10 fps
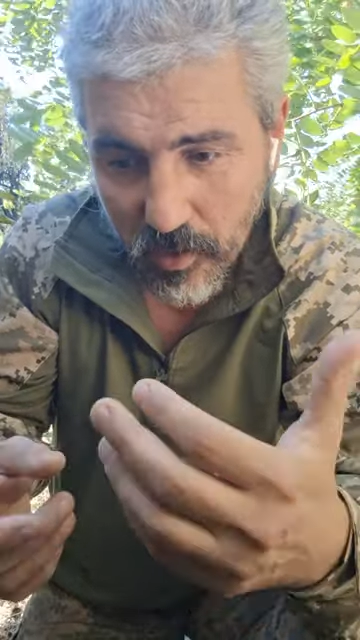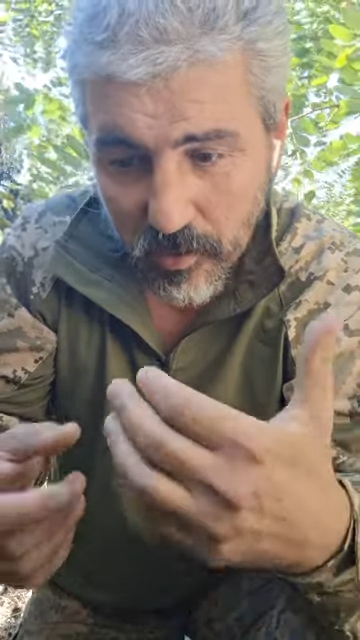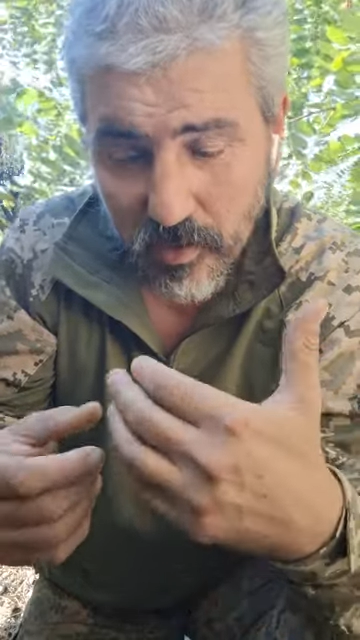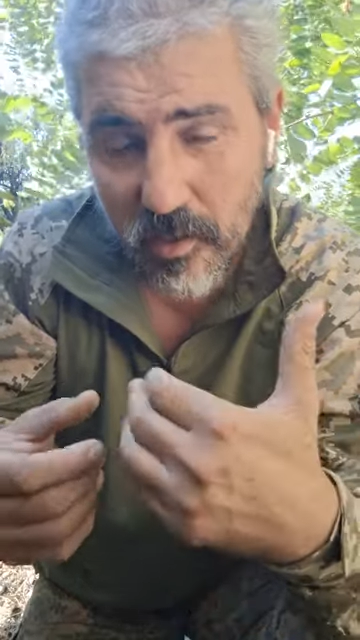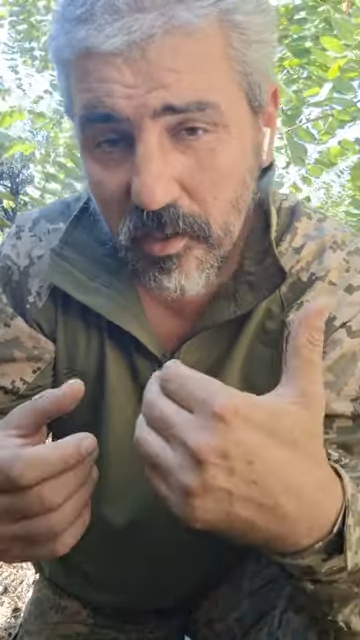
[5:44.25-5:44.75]

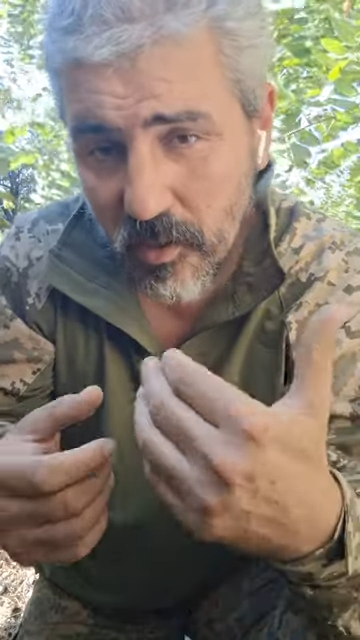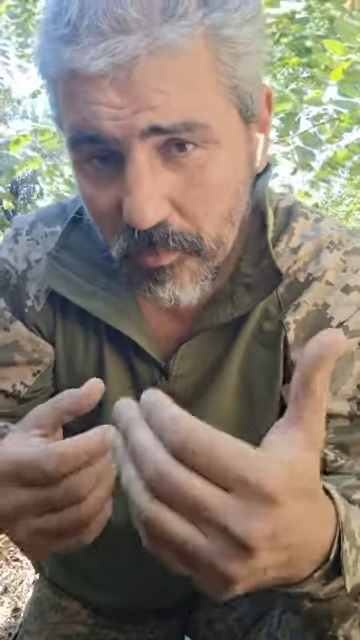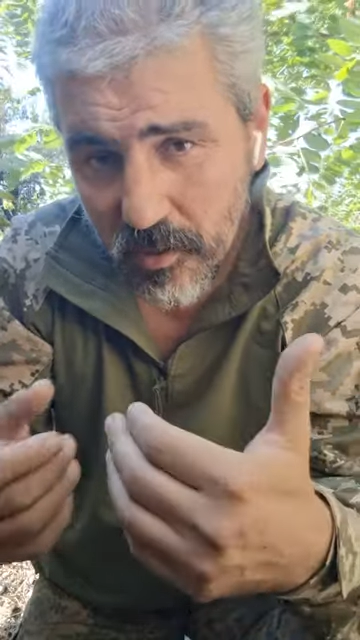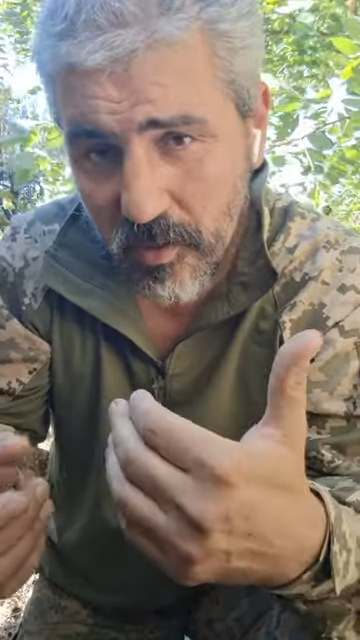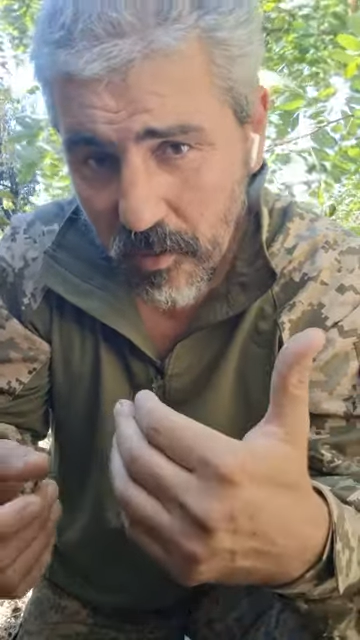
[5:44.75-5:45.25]
какие-то
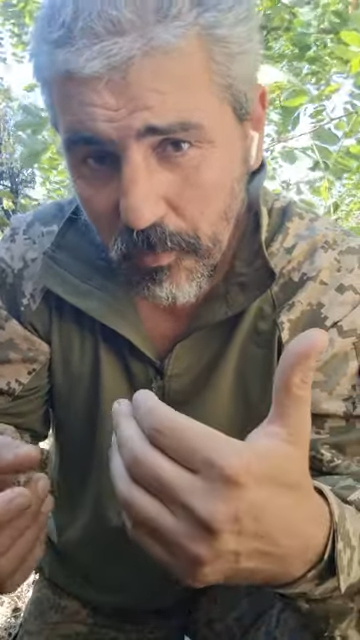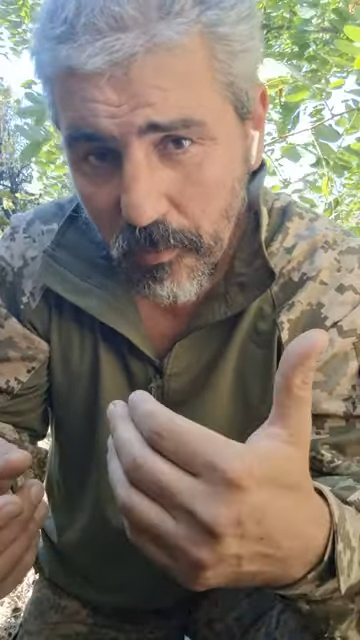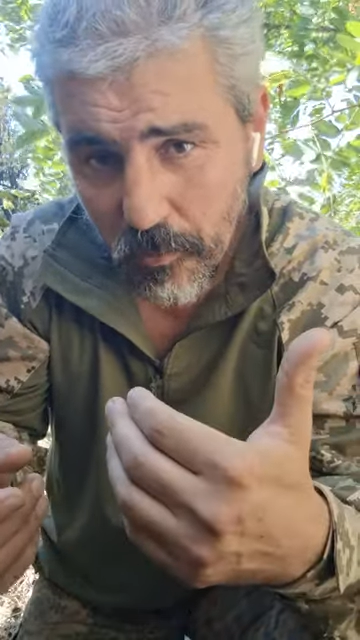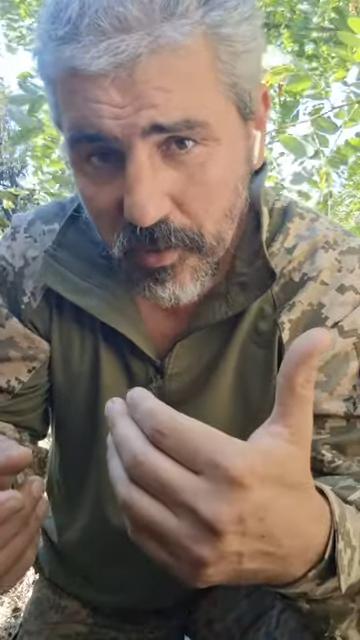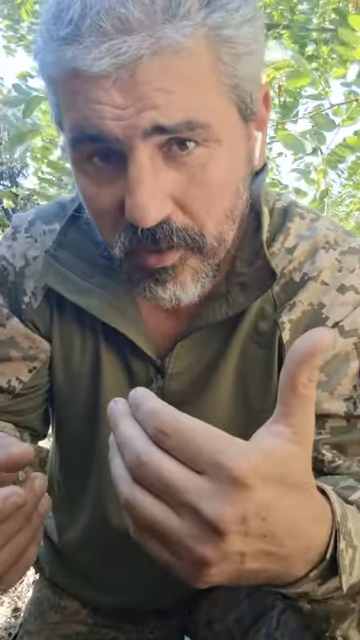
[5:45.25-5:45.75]
мысли я
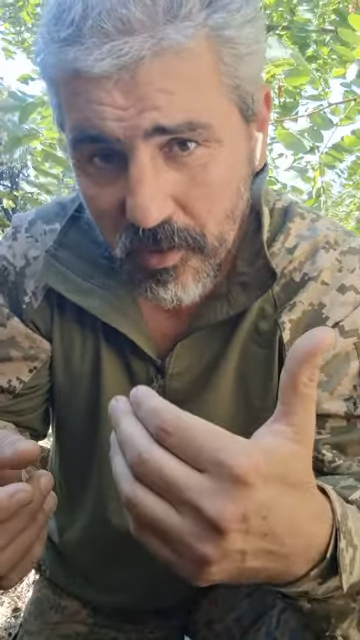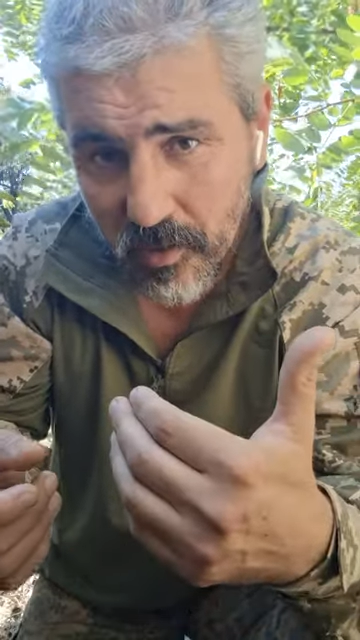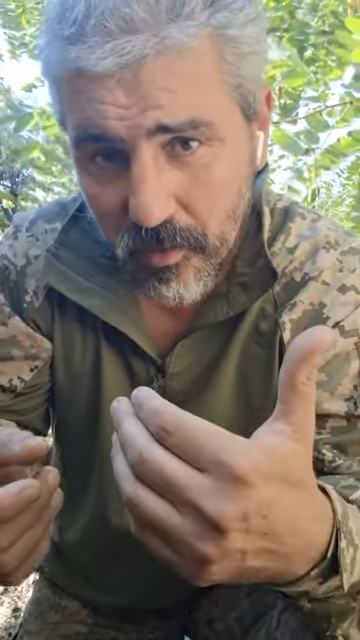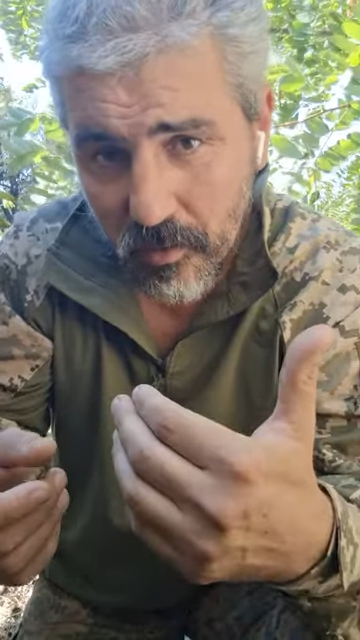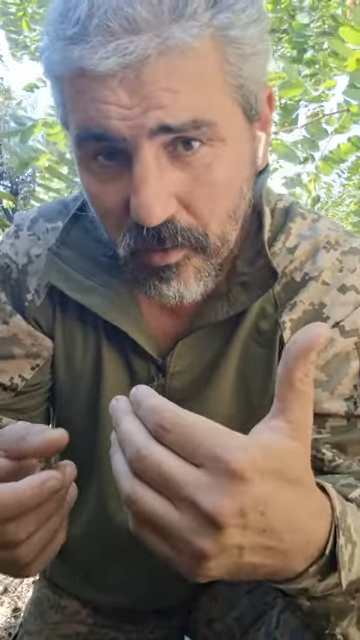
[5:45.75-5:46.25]

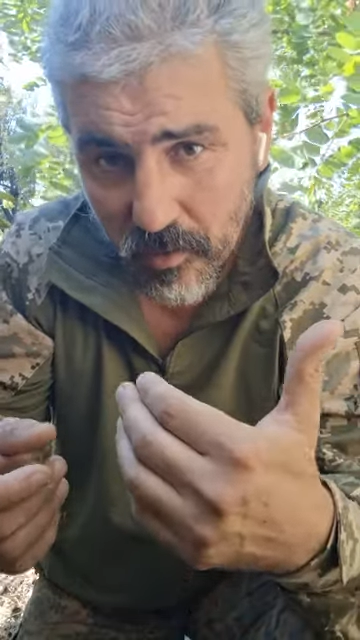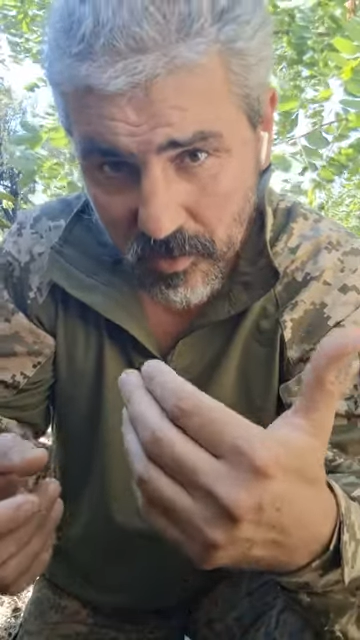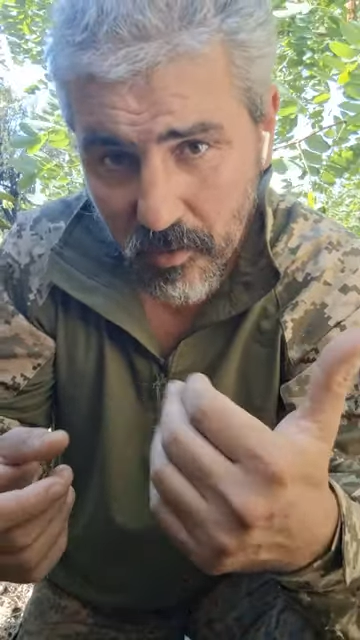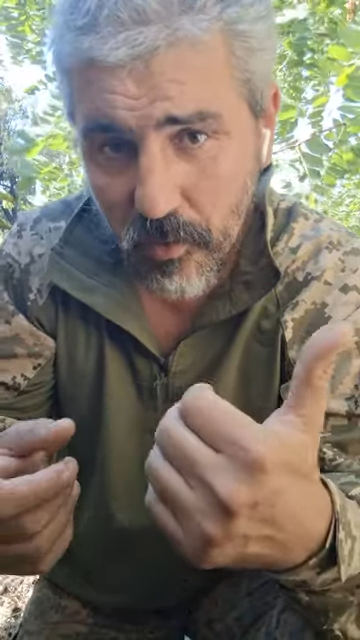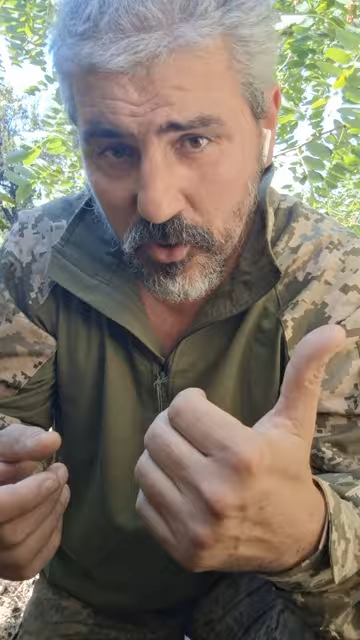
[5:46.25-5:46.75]
пропустил,
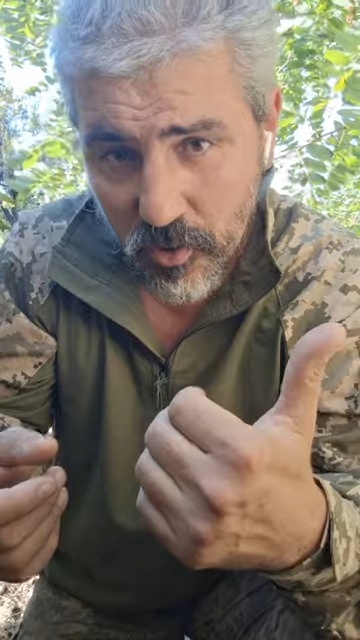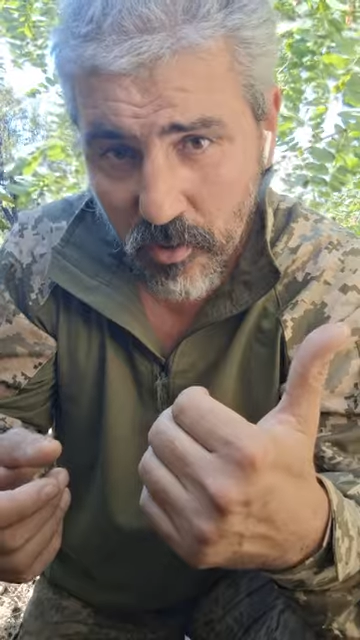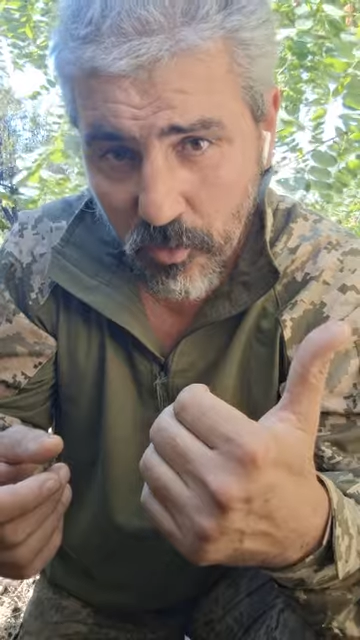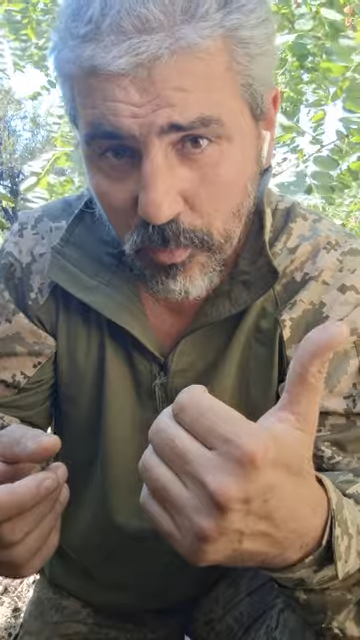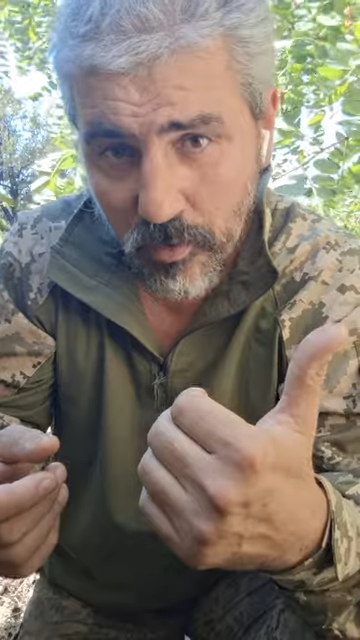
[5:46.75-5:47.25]
если бы я читал
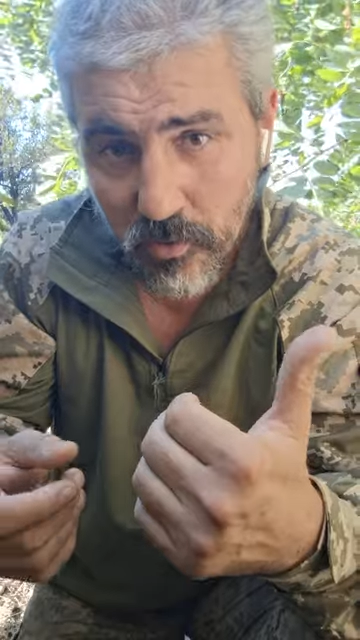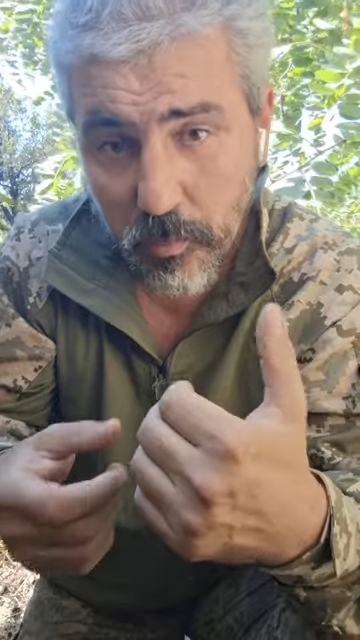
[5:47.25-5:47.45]
его в французском.